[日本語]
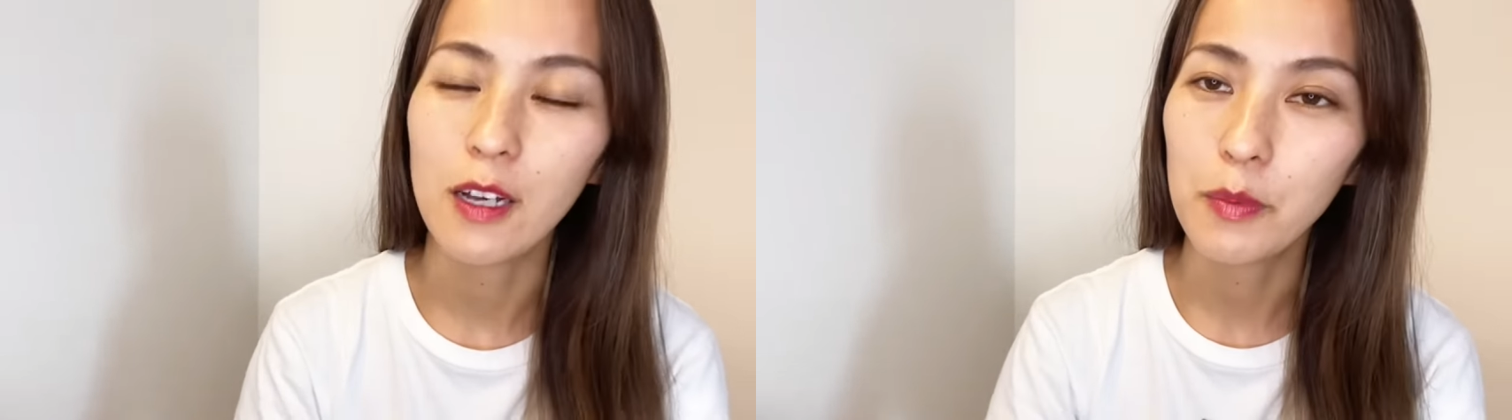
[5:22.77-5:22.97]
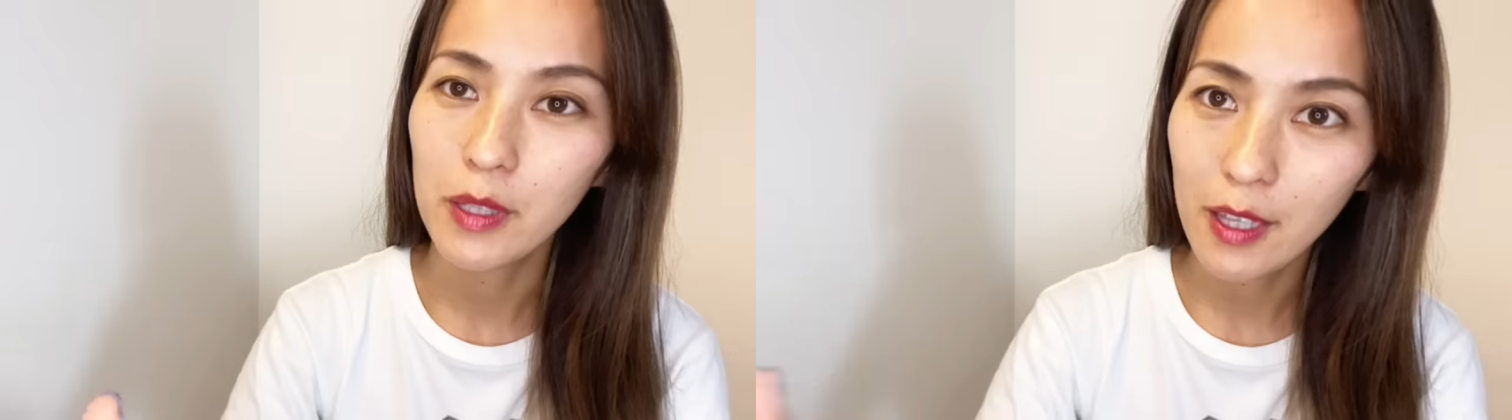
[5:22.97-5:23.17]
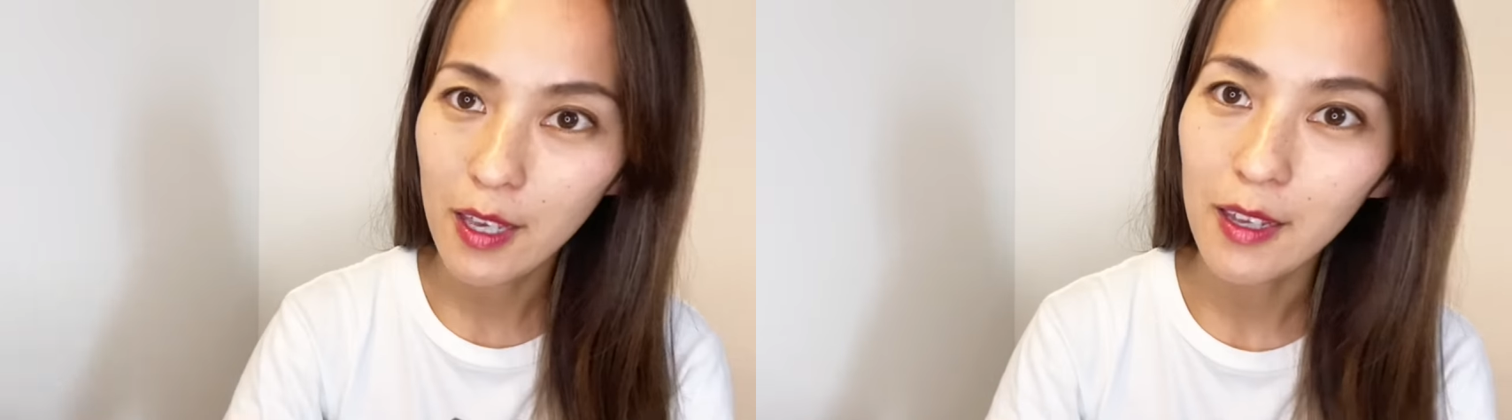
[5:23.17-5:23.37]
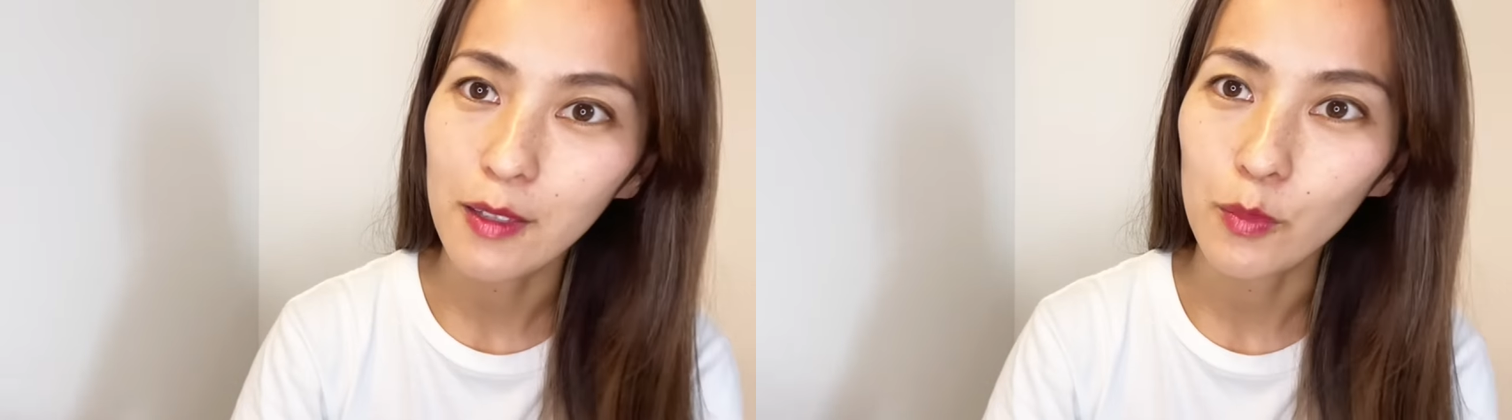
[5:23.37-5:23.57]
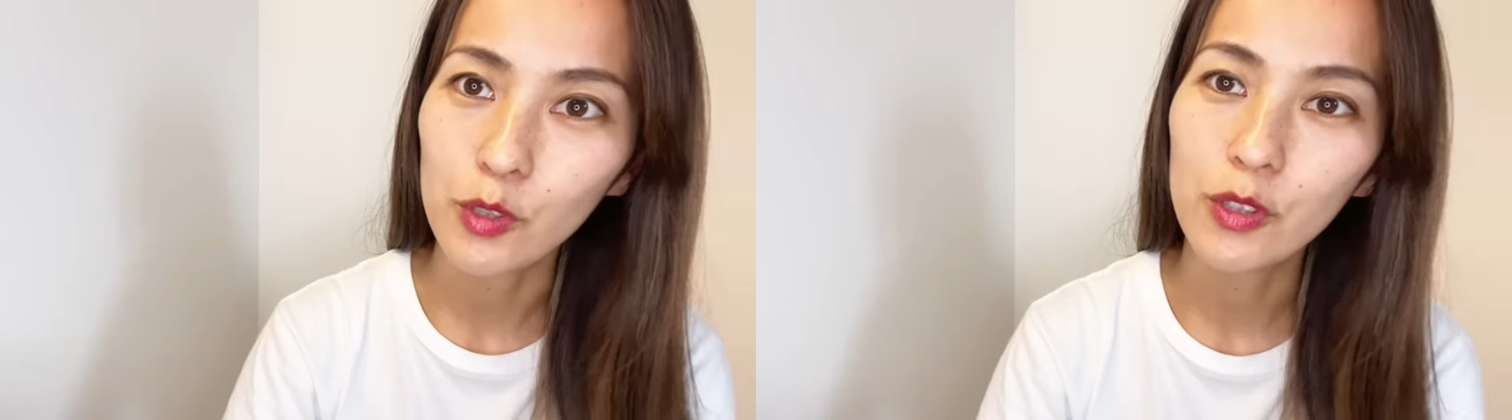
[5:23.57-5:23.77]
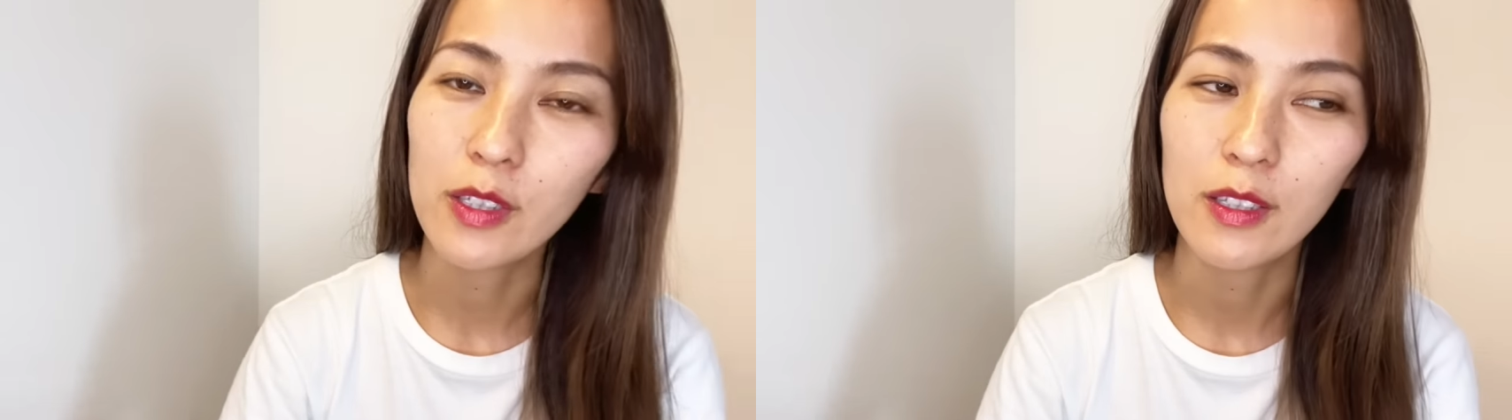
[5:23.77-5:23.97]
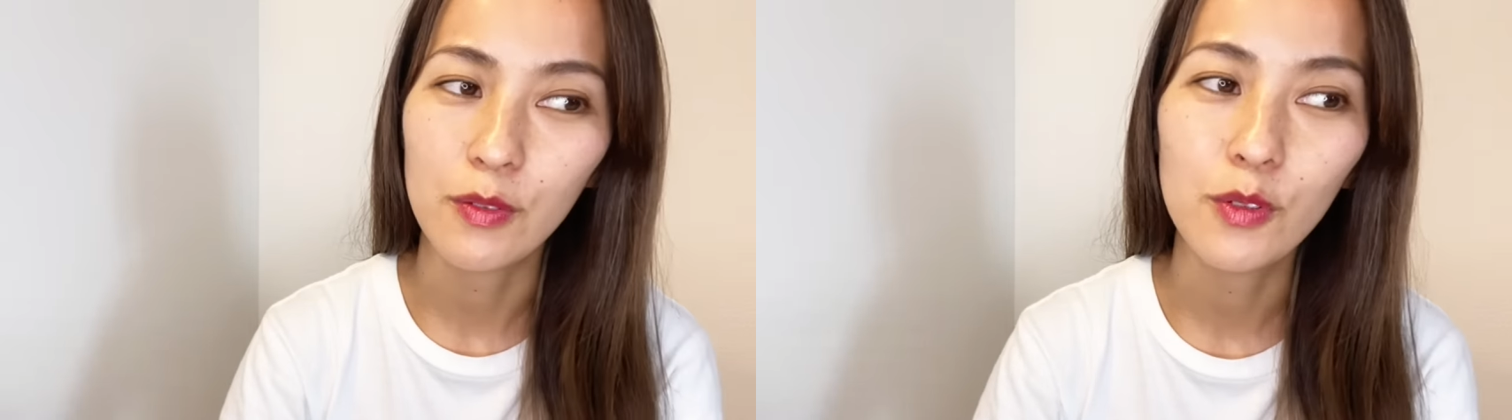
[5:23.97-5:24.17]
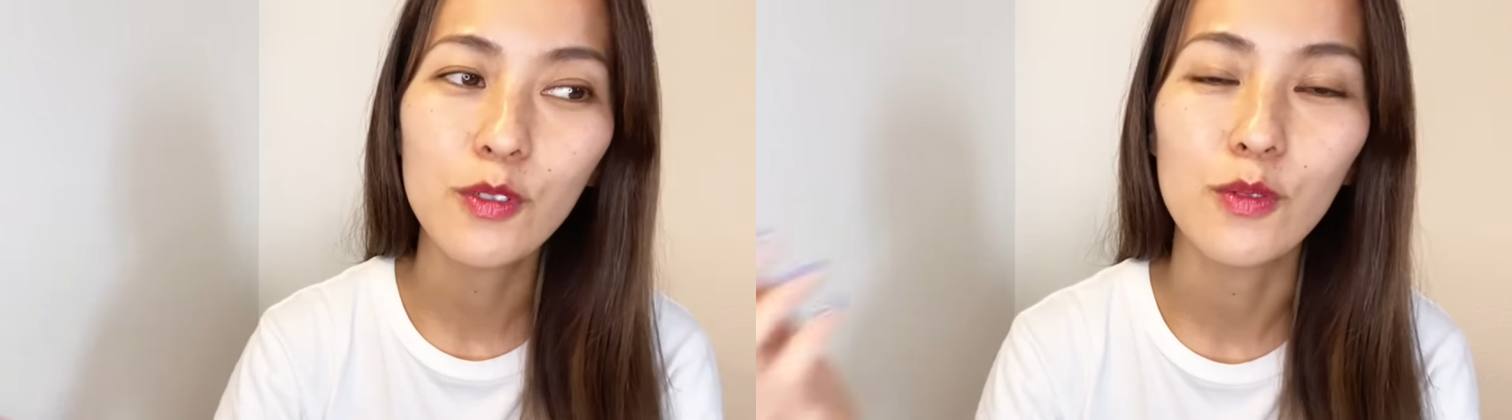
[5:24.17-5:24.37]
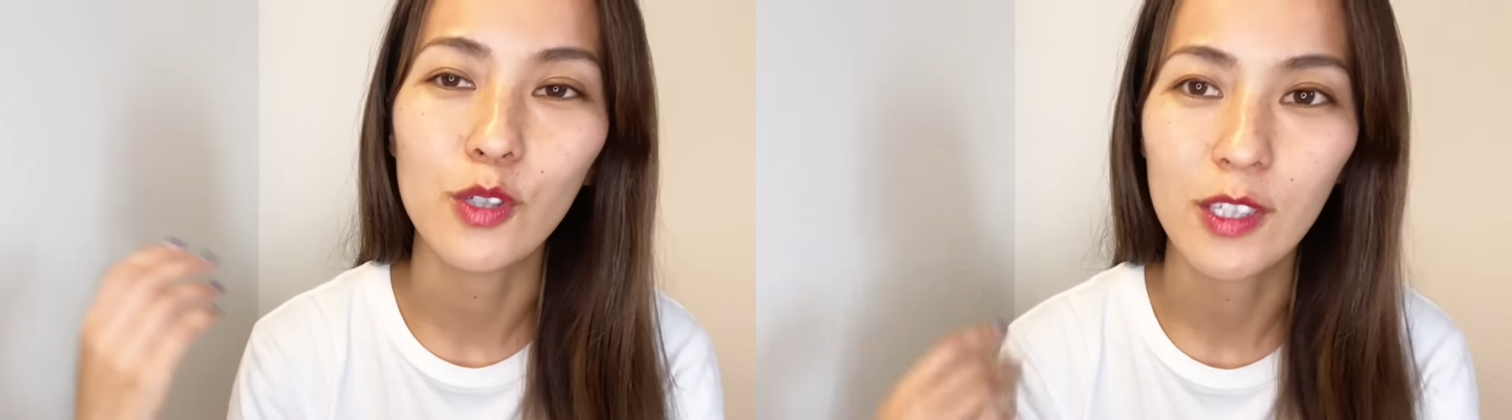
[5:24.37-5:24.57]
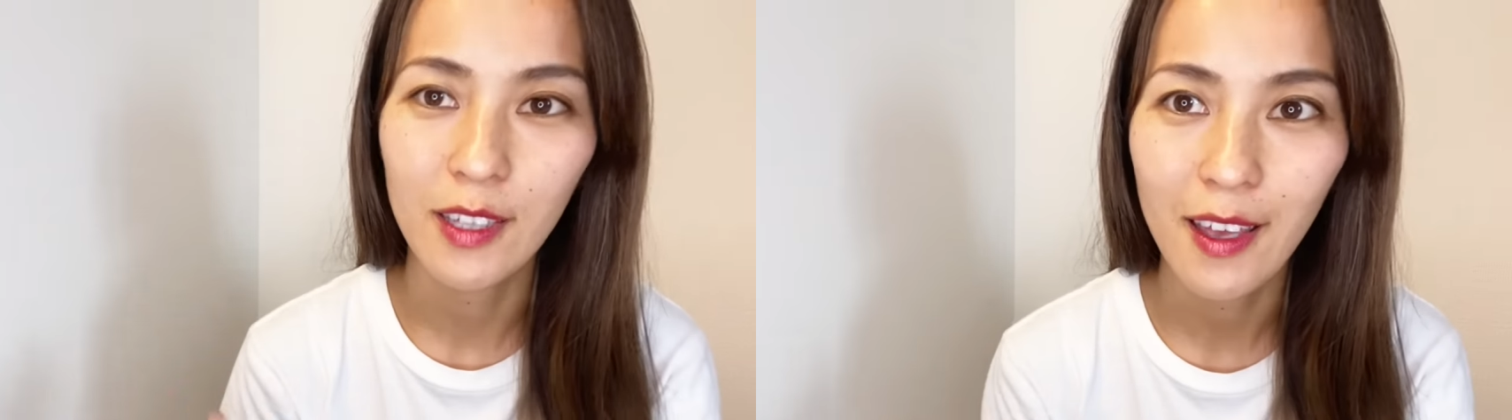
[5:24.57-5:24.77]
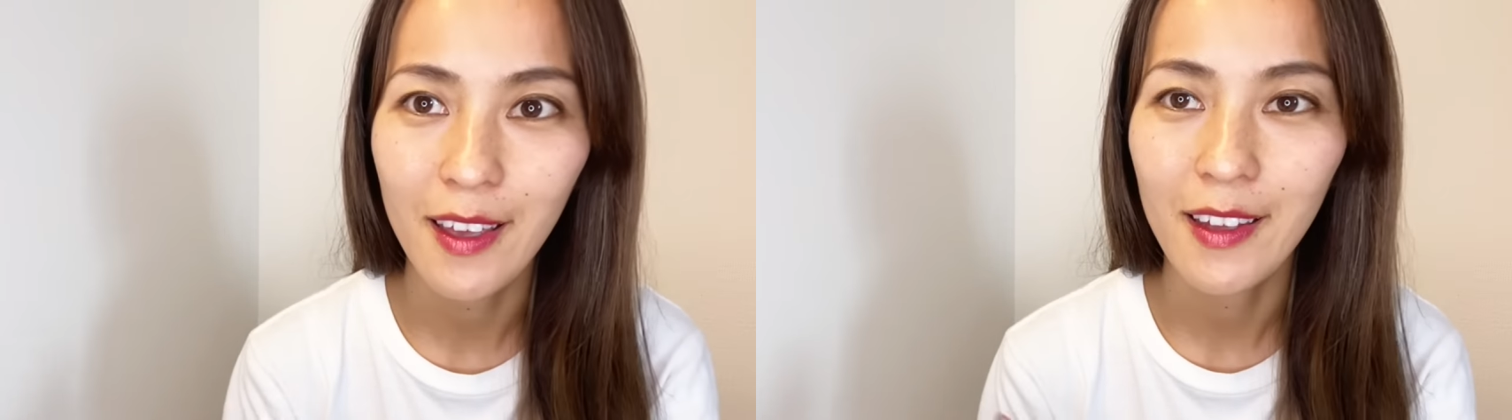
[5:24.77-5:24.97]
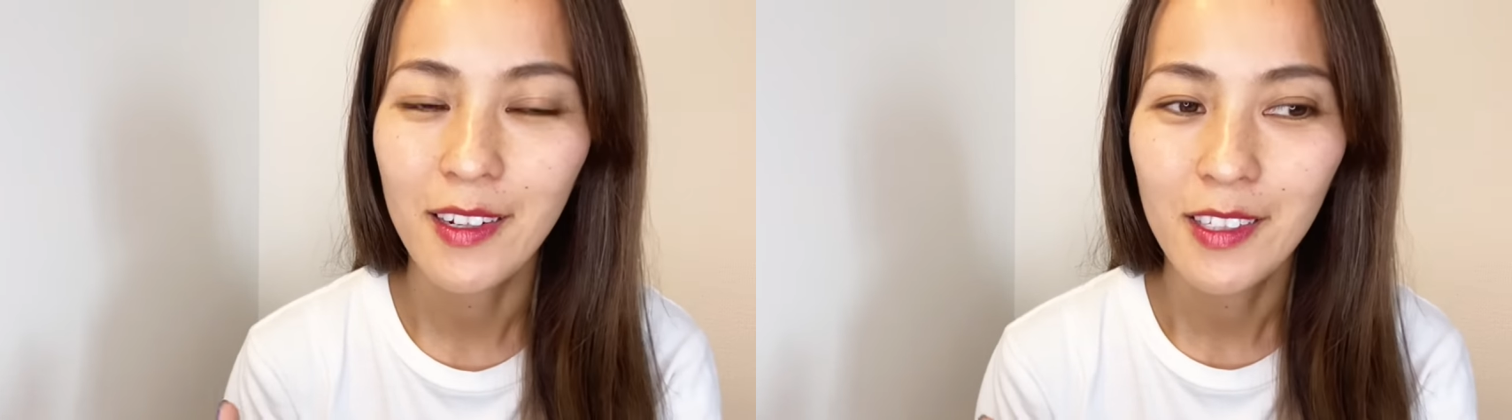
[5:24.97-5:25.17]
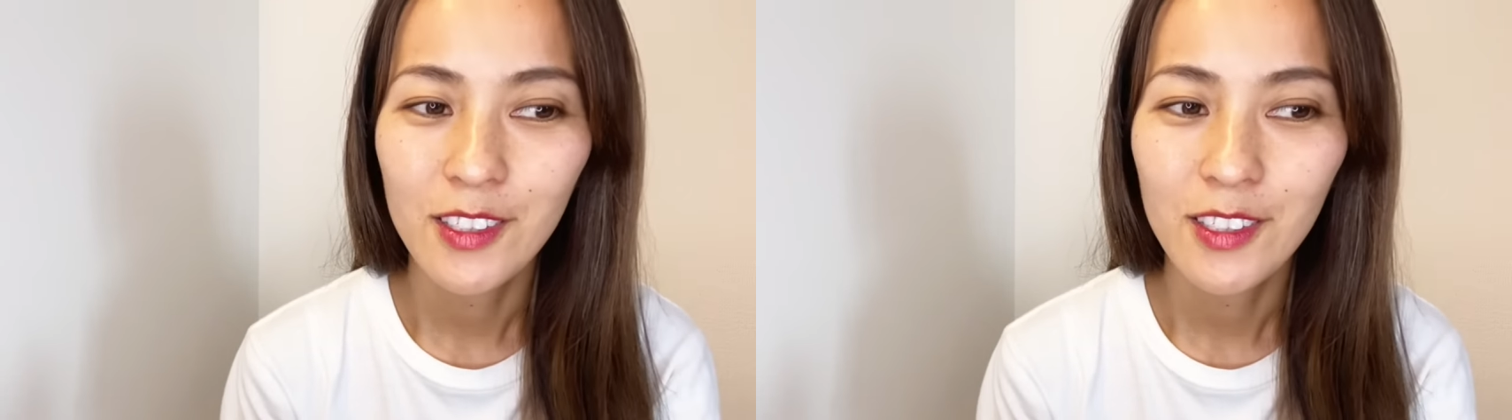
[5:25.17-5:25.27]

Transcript: 浴びて、で、戻ってきて服を着て、